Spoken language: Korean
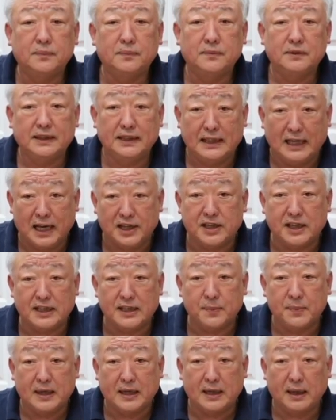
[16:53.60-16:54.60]

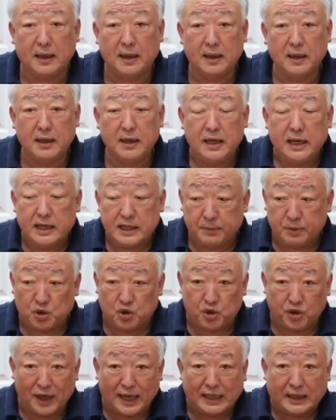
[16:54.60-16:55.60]
이해하시겠습니까? 그럼
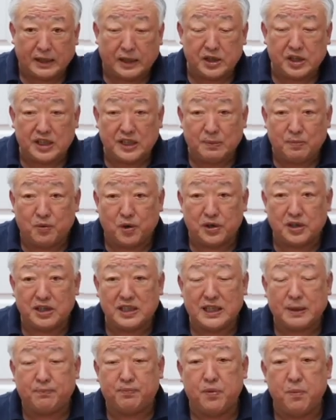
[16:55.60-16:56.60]
주의 뜻이
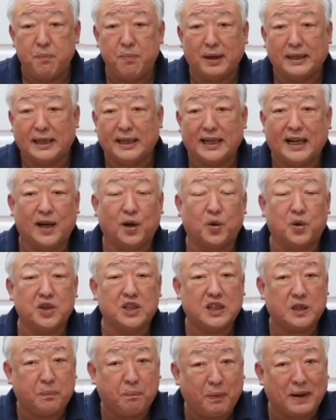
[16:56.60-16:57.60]
무엇인지 분별해놔놓고
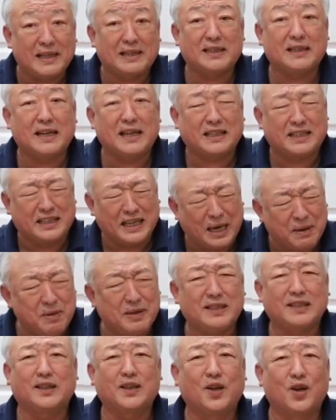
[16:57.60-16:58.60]
18절에
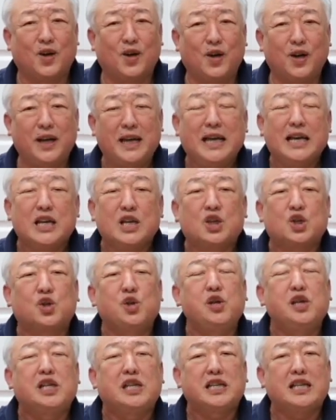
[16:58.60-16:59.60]
재밌어요.
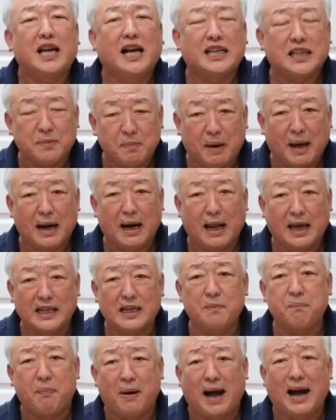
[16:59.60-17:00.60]
술 취하지 말라.
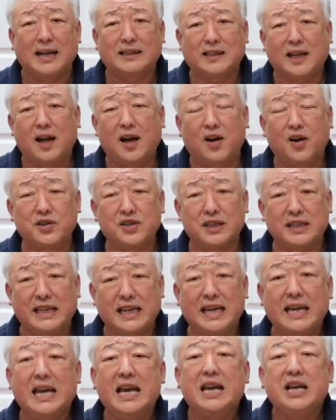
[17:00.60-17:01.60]
이는 방탕한
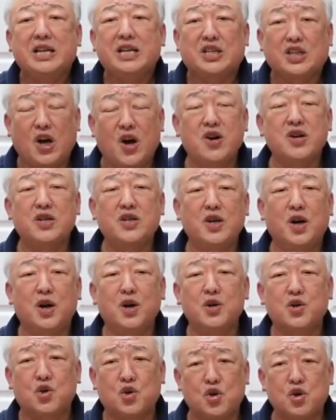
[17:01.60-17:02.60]
것이니 성령
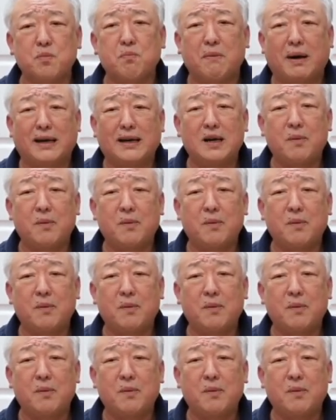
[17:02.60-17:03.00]
충만을